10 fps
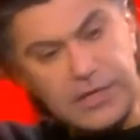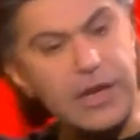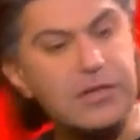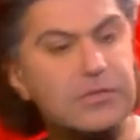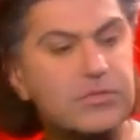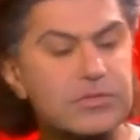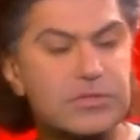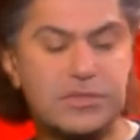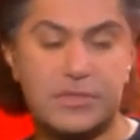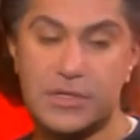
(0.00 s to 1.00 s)
как
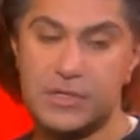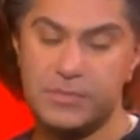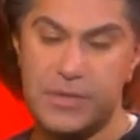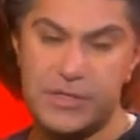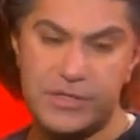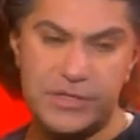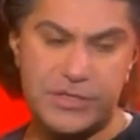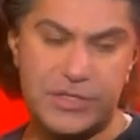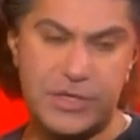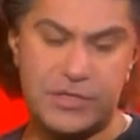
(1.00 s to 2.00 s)
Лондон, как
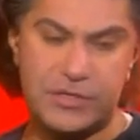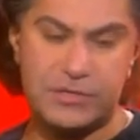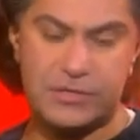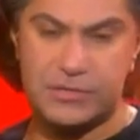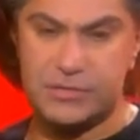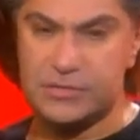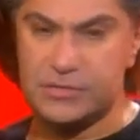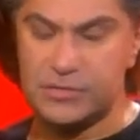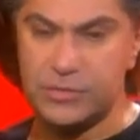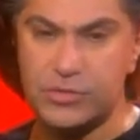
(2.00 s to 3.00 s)
Париж, как э,